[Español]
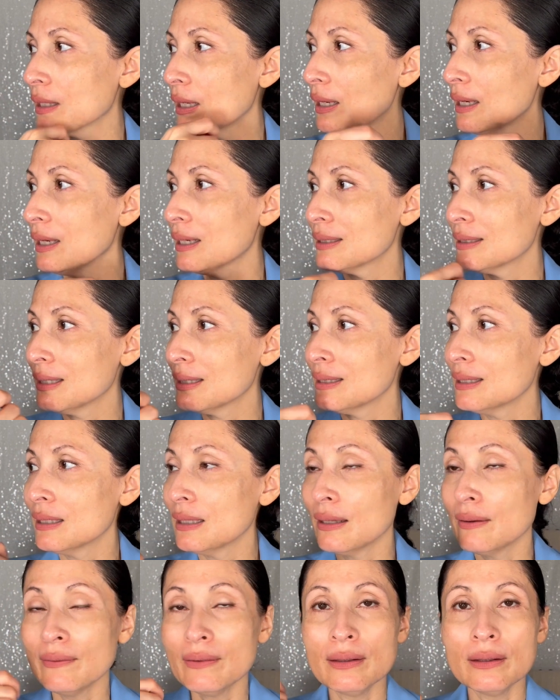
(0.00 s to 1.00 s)
que esa se
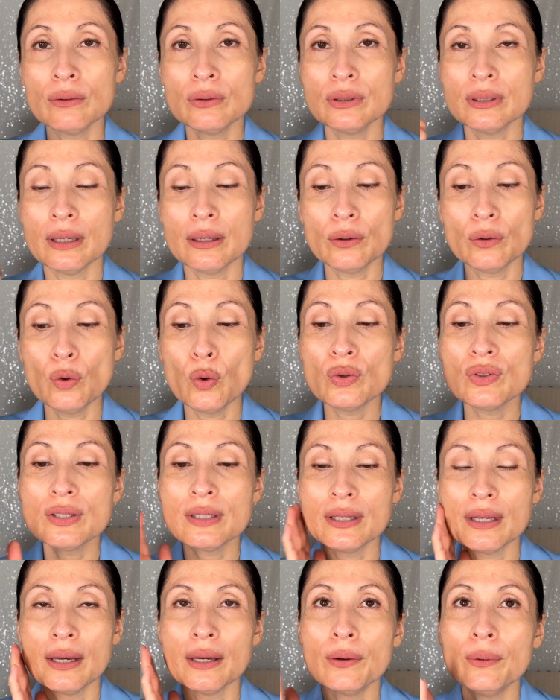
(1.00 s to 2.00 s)
debe de usar con
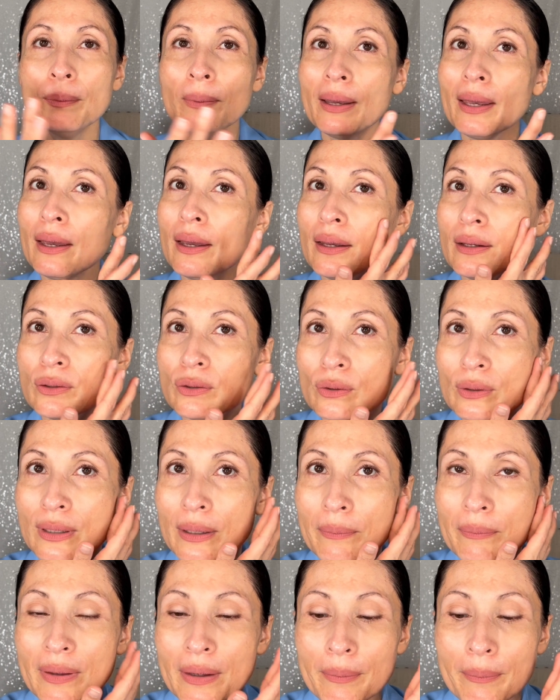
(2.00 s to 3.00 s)
serum, que eso
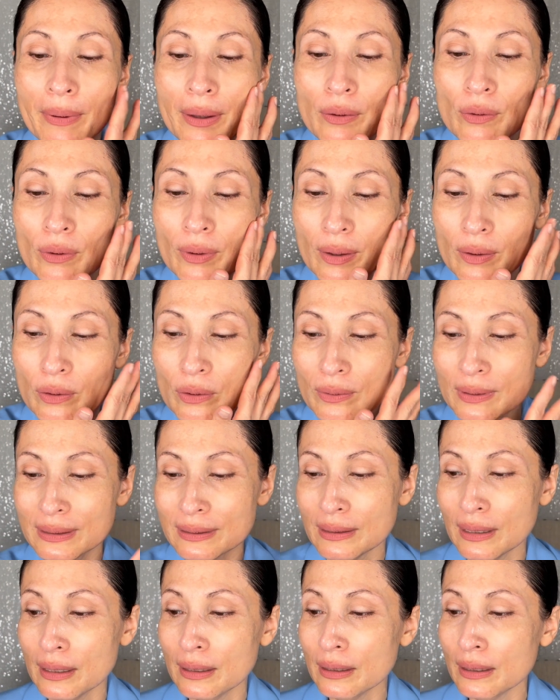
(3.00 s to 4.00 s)
también me ha ayudado
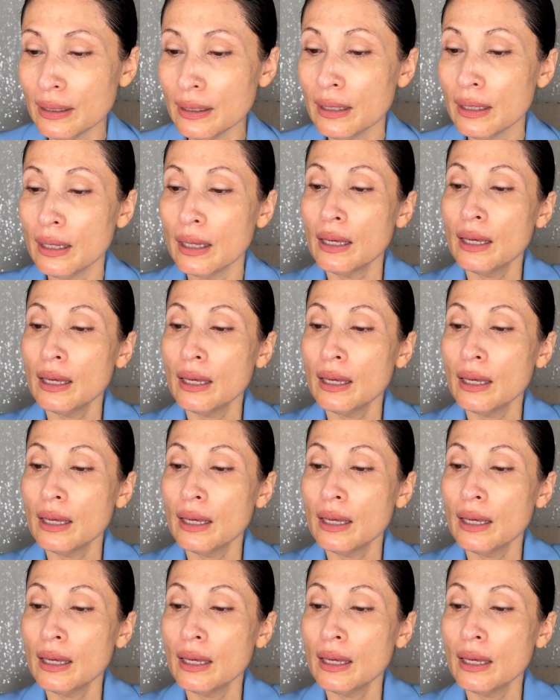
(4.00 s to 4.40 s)
bastante.